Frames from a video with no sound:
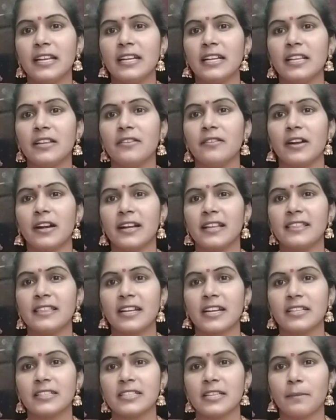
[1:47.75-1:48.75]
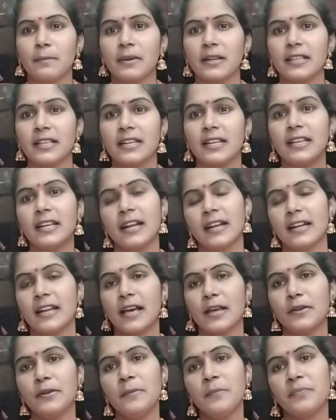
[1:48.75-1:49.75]
ఏంటి వాడిన తర్వాత చెప్పలేదని
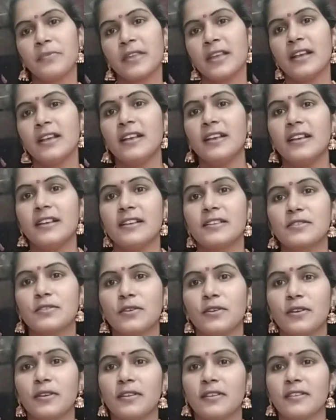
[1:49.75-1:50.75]
అన్నారు సో